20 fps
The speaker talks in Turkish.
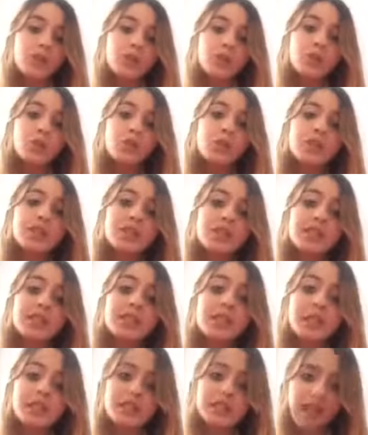Çünkü
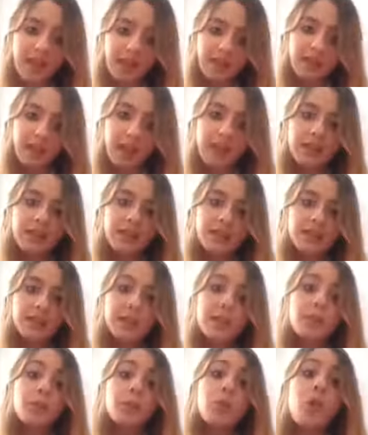sizin
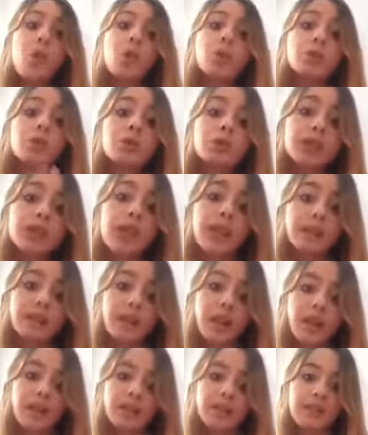sevdanız koltuk
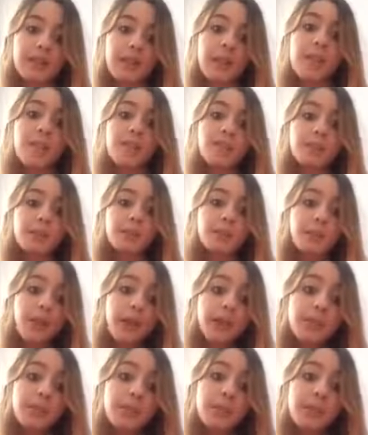sevdası.
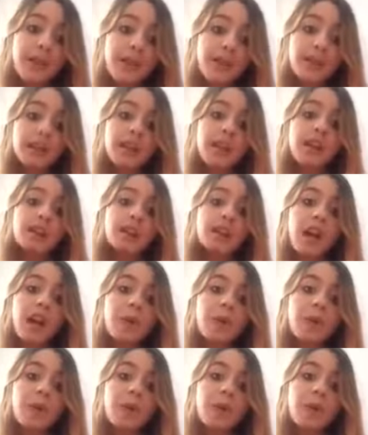Acaba ne kadar